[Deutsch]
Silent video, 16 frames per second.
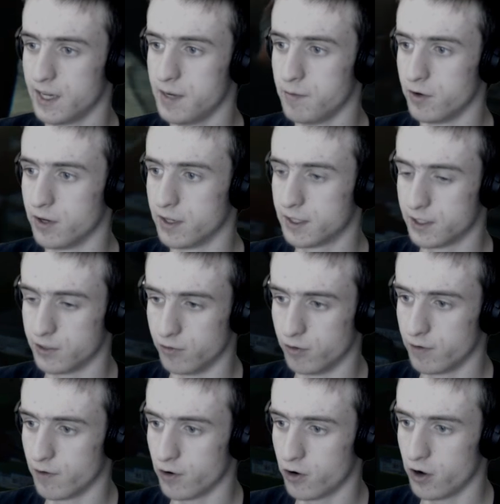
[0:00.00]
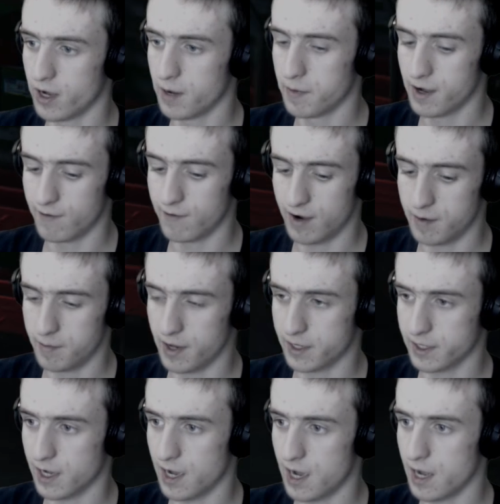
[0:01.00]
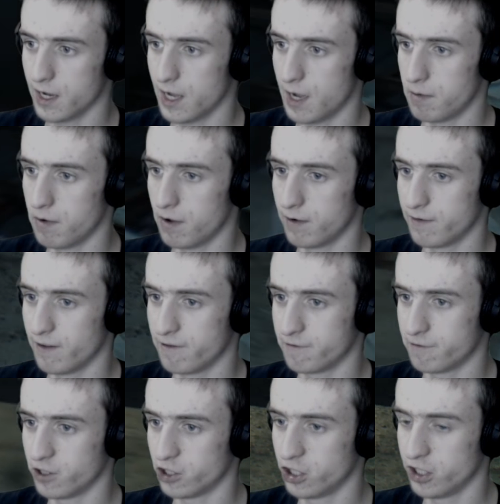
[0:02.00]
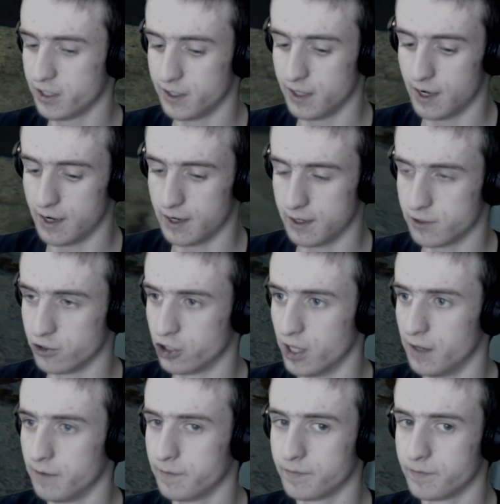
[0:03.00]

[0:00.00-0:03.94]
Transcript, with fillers: Munition. Wir können ja mittlerweile mehr tragen, aber wir verschießen die leider zu schnell.